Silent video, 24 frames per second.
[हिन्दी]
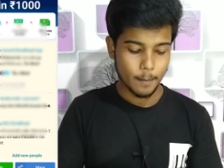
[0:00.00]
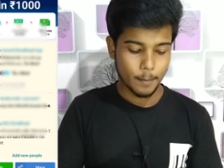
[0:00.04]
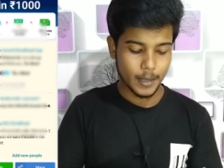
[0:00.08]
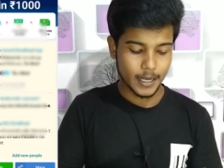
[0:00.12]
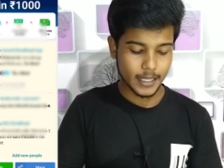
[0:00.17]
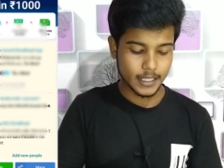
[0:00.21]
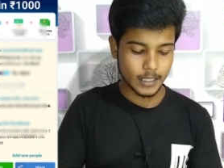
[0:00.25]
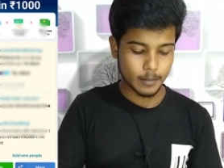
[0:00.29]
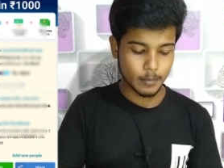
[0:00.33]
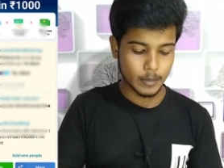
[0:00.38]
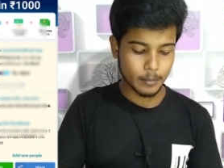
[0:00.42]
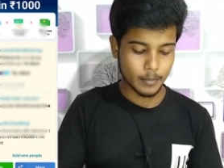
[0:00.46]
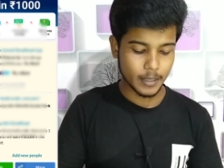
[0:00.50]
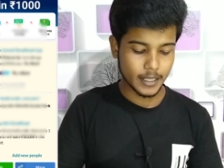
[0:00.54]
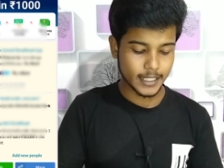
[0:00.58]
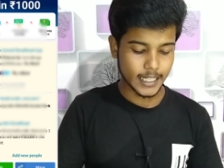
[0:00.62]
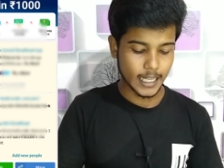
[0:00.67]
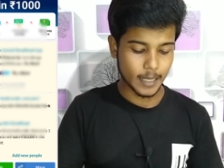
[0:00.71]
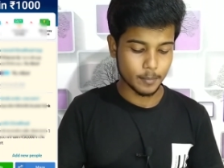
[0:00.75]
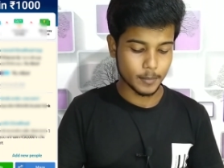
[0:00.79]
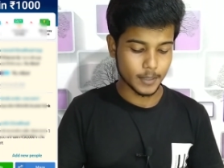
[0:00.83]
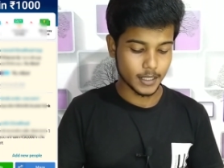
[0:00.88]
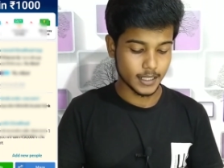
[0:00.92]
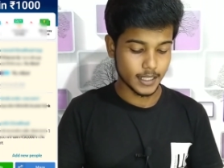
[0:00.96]
पेटीएम नंबर
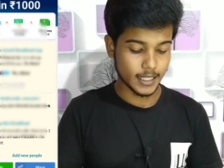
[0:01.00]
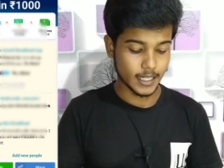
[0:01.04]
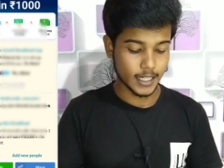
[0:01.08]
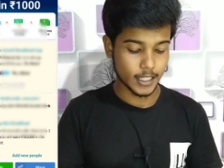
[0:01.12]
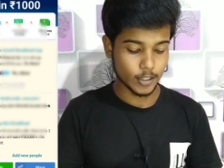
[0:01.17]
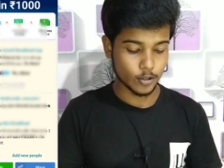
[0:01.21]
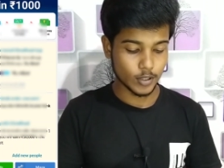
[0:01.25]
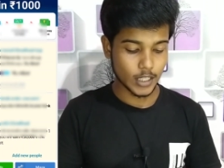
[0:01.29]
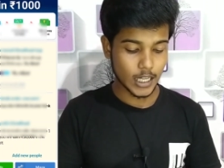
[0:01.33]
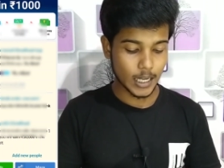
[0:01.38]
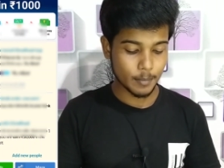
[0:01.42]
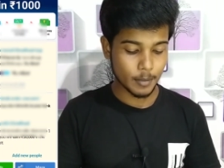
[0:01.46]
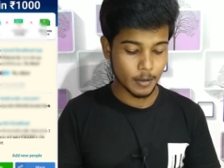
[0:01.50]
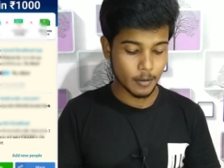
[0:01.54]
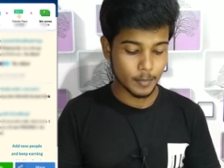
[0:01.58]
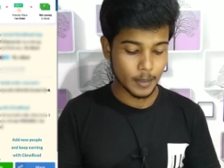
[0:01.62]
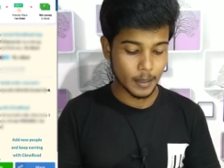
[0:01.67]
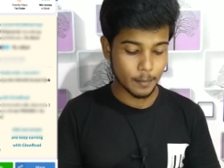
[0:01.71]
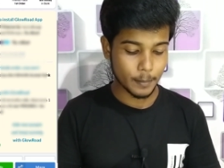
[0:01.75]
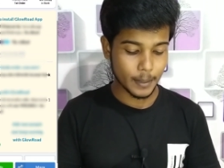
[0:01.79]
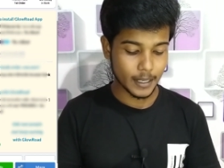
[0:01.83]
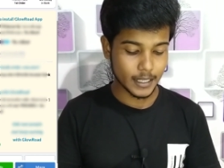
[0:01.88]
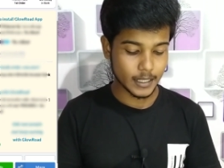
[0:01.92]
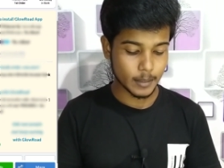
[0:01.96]
टाइप कर देना है तो यहाँ पर
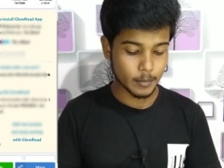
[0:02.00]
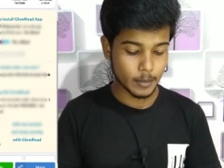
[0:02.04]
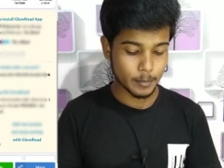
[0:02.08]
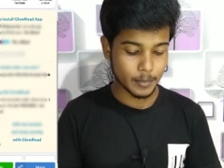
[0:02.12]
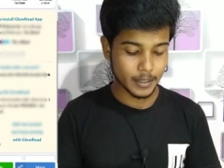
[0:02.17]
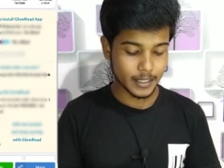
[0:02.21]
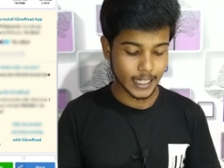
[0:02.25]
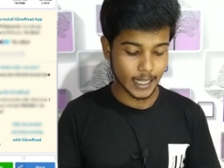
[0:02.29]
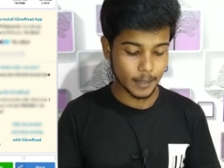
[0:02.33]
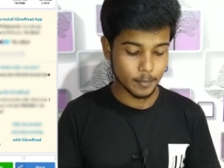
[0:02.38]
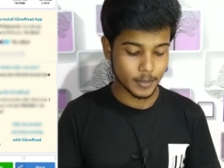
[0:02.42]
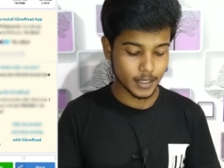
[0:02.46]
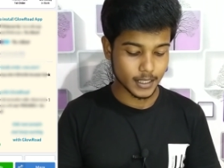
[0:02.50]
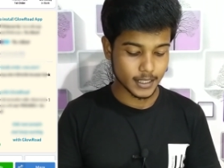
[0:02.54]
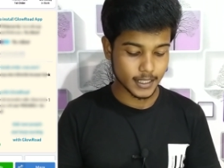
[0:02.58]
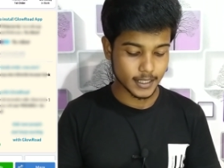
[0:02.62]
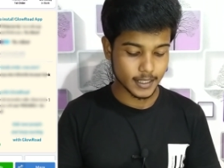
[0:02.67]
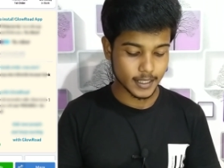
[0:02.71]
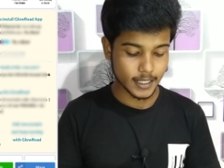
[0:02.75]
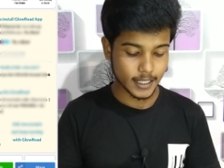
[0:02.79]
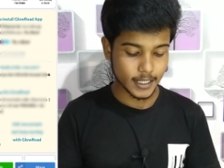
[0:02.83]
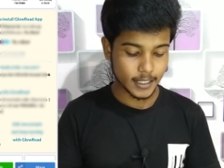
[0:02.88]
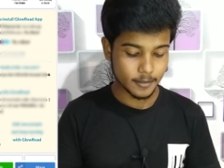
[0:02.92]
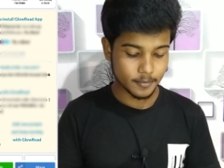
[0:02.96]
अपना पेटीएम नंबर टाइप कर
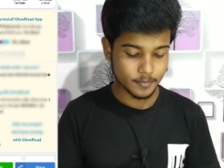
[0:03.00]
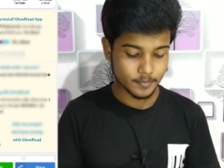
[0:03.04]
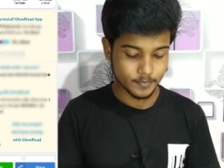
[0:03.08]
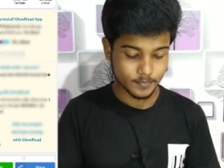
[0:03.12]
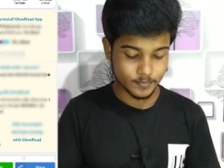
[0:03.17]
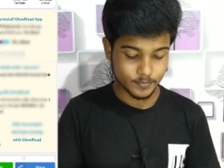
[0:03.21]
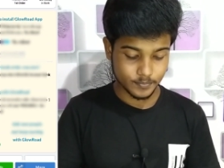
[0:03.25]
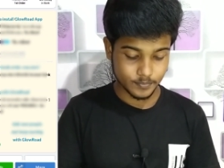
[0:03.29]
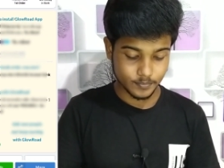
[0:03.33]
देते हैं